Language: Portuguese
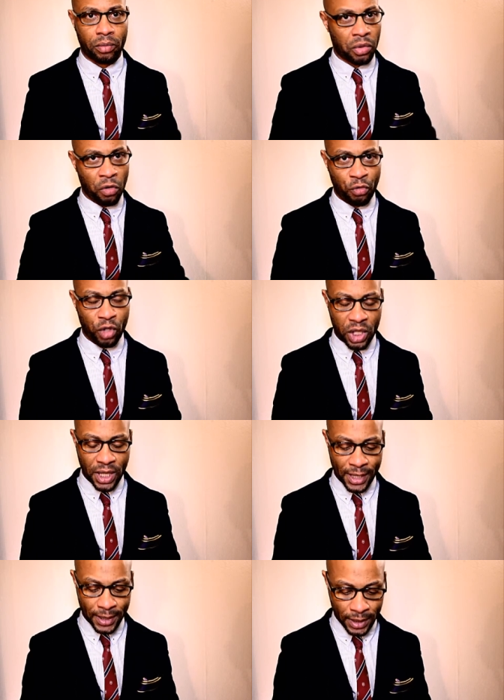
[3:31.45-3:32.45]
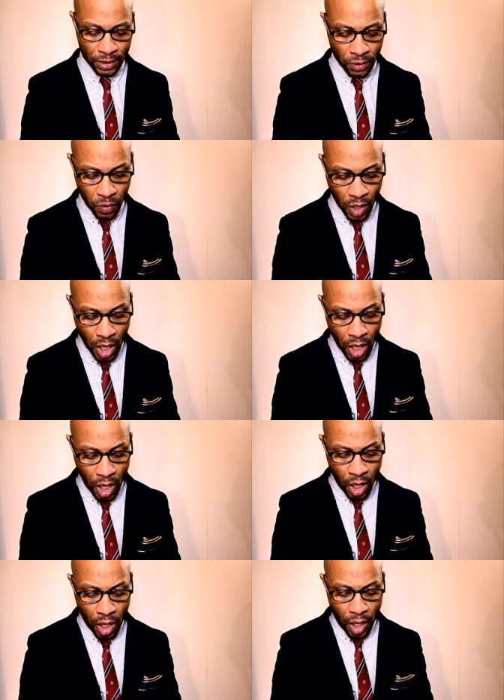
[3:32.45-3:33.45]
porque não foi esclarecido.
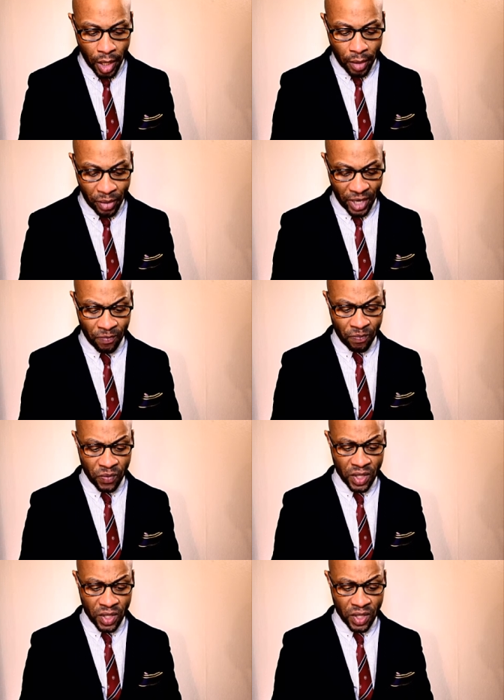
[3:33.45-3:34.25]
Bem,